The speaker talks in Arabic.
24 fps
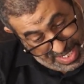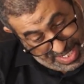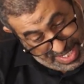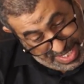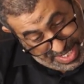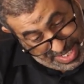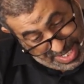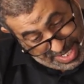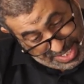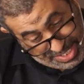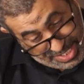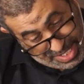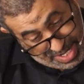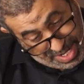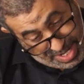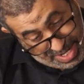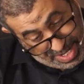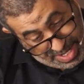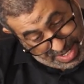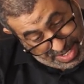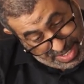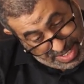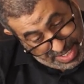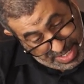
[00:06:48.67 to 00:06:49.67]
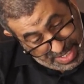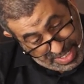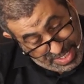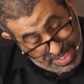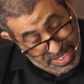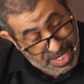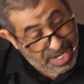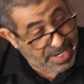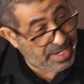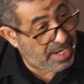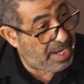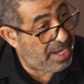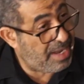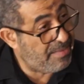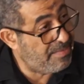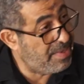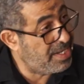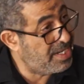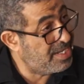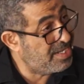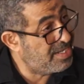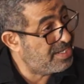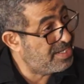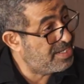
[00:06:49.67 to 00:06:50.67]
النجاح كان
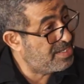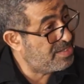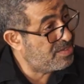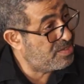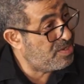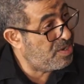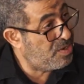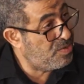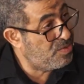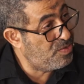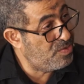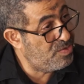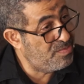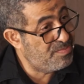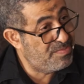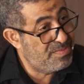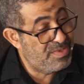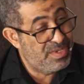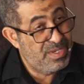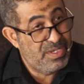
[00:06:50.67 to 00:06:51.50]
عمل تؤوب